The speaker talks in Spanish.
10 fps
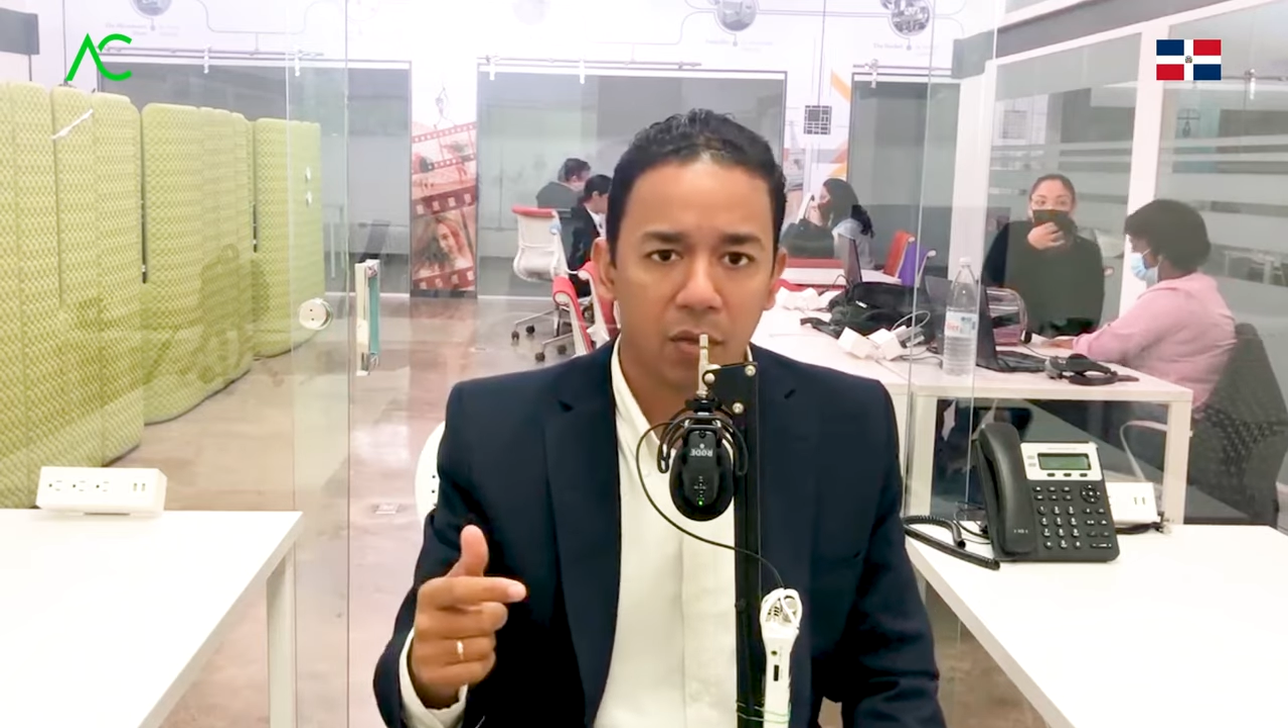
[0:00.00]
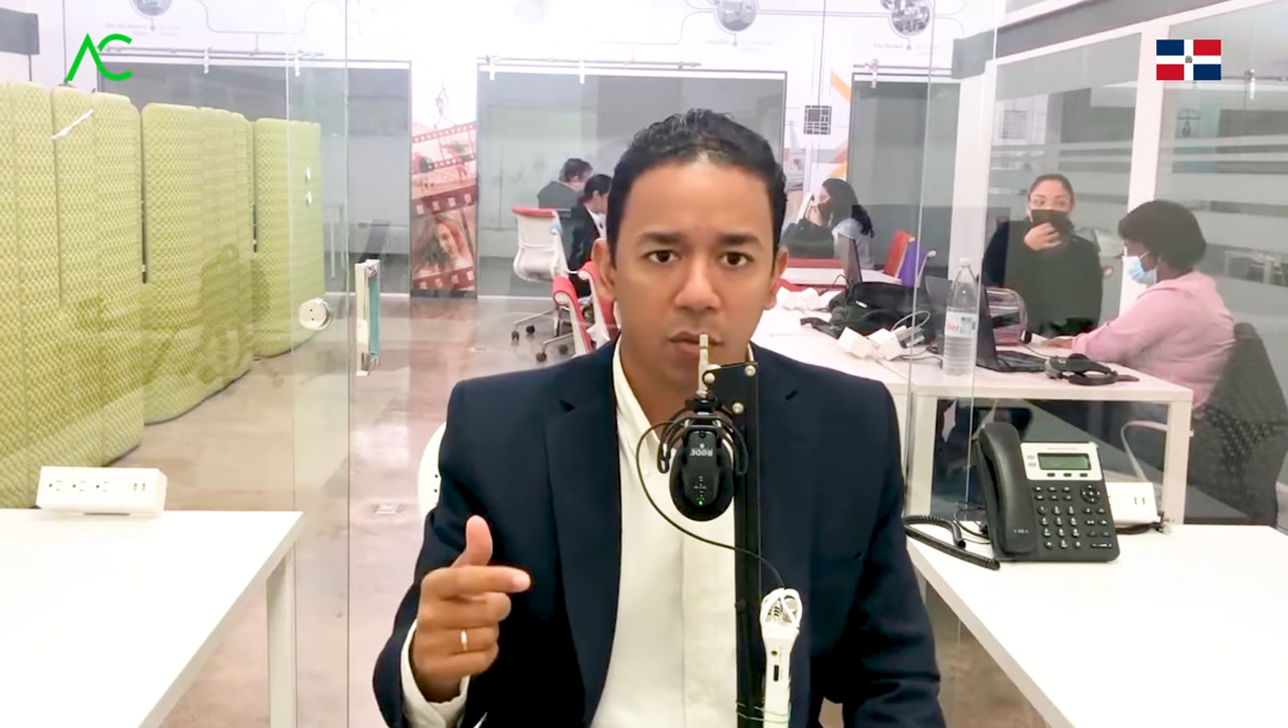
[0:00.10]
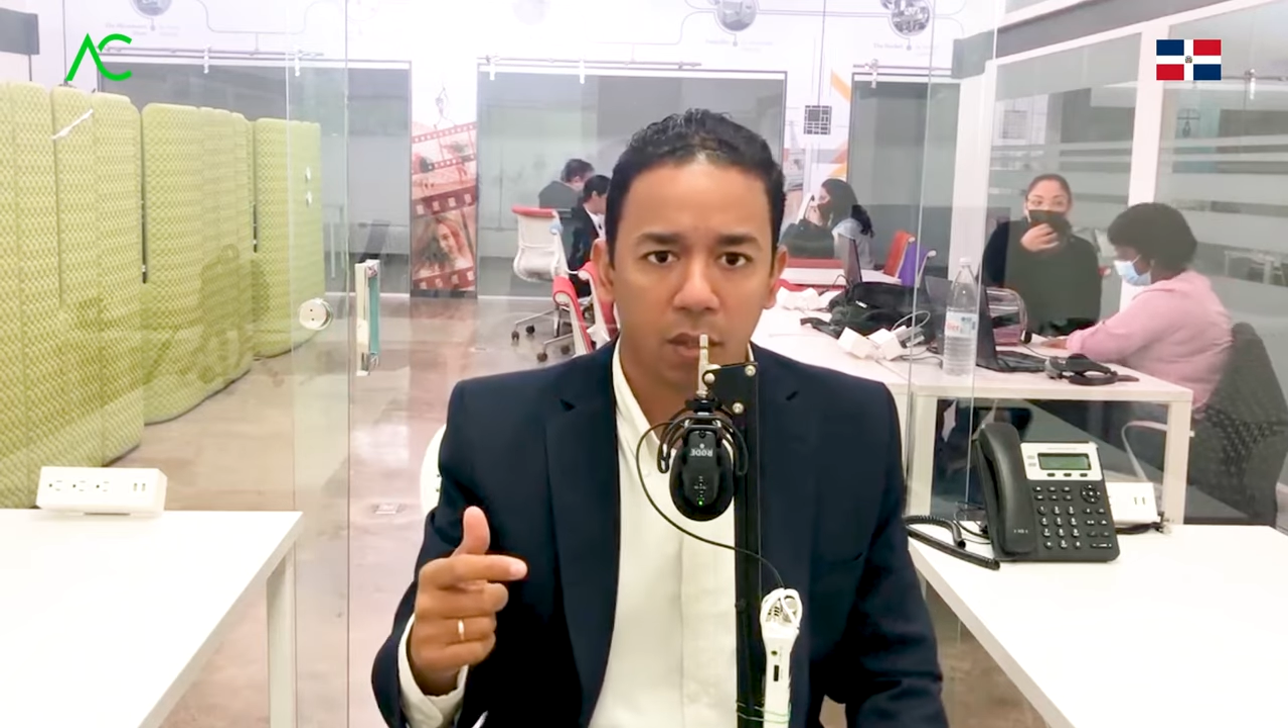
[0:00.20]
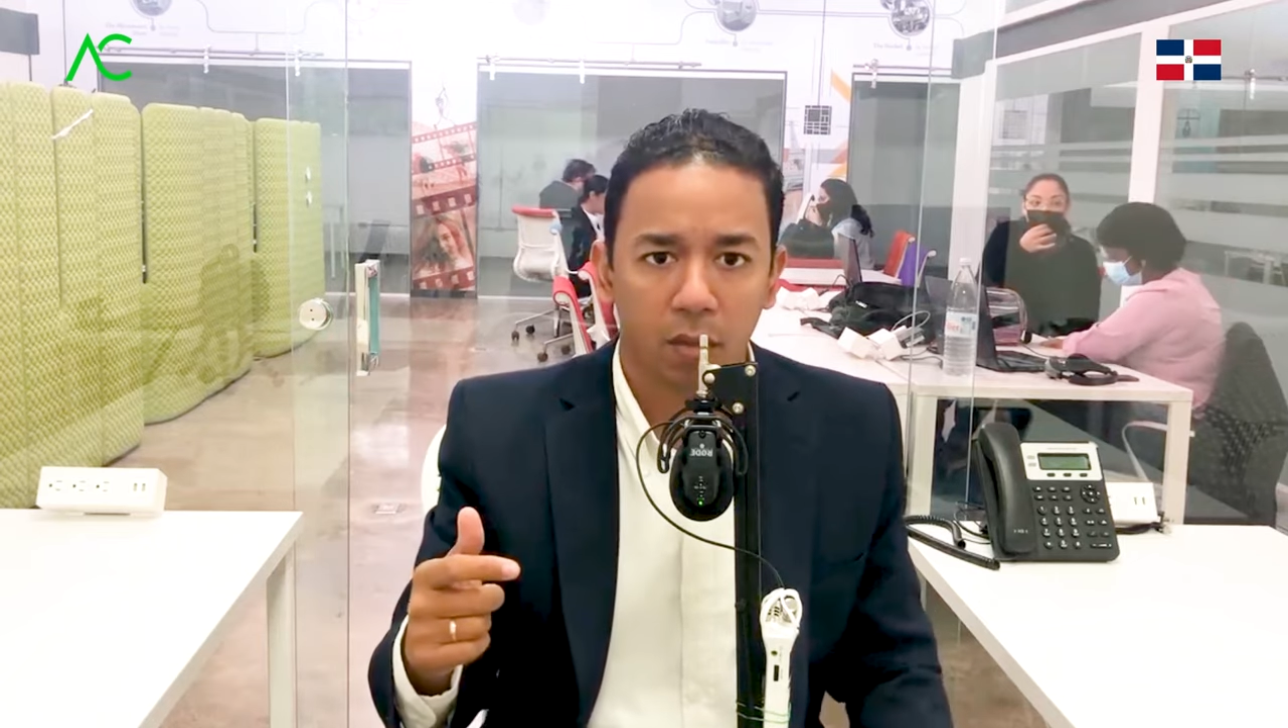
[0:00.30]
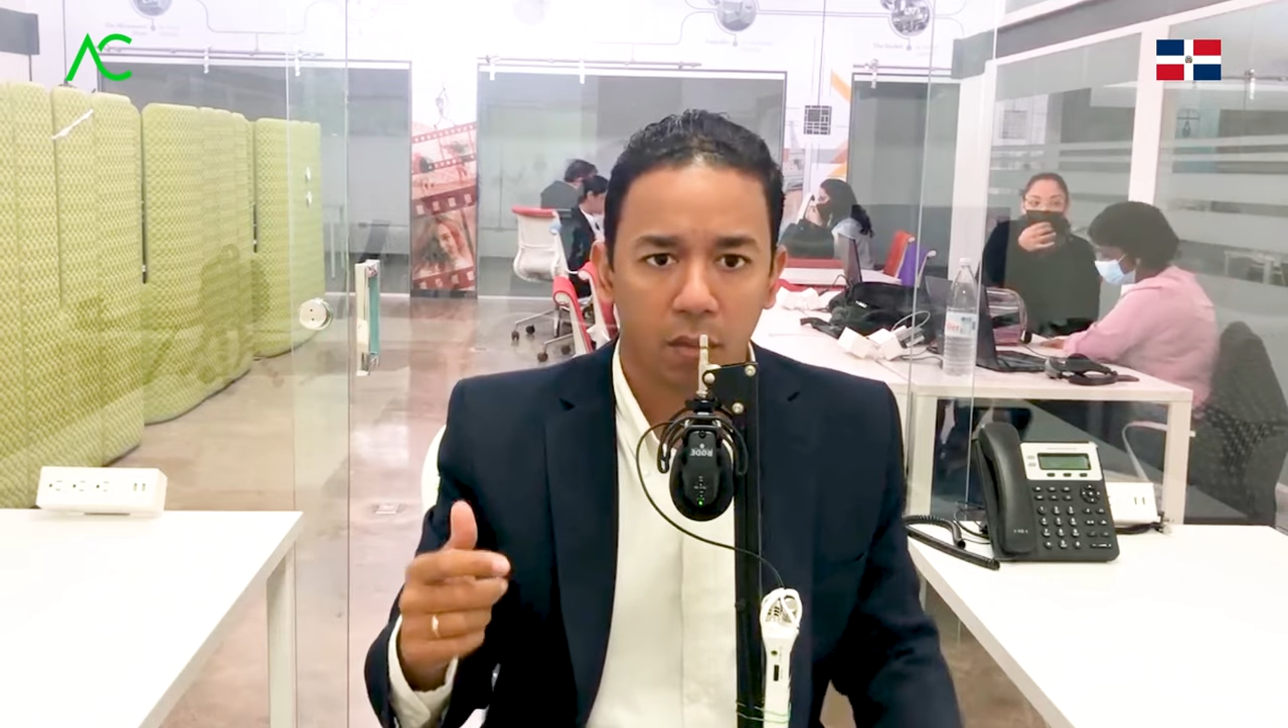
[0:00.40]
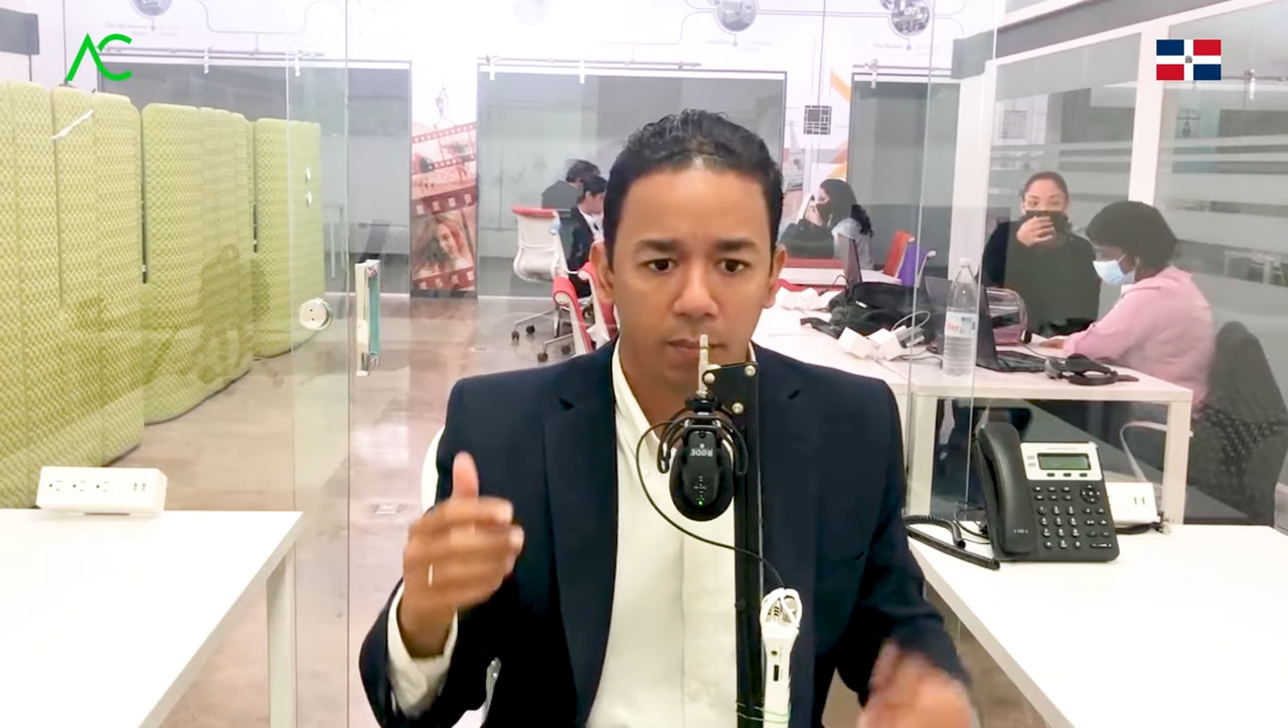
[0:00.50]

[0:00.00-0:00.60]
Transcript: le ayuda,